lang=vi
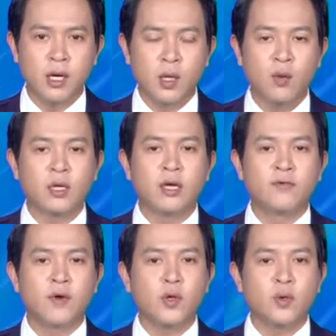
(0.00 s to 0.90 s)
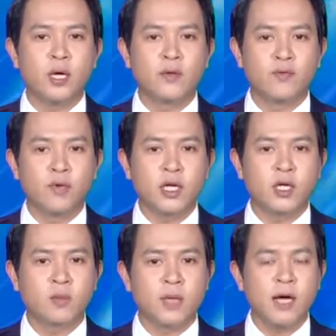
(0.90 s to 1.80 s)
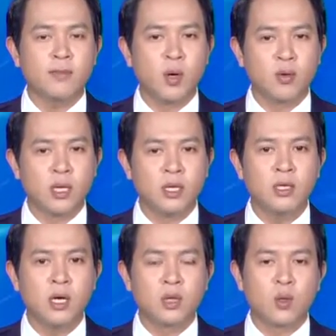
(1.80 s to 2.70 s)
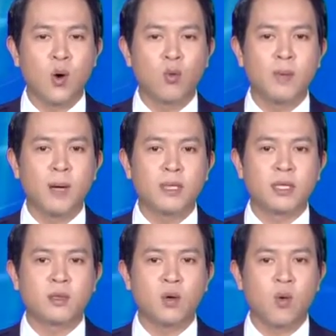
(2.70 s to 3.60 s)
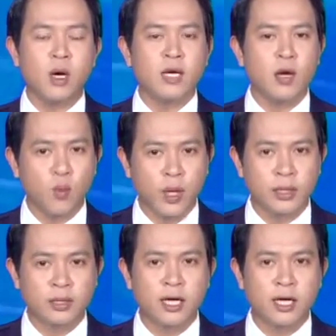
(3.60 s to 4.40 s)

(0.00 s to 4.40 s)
chủ tịch, phó chủ tịch phụ trách công tác bầu cử thuộc Quỹ ban Mặt trận Tổ quốc các huyện,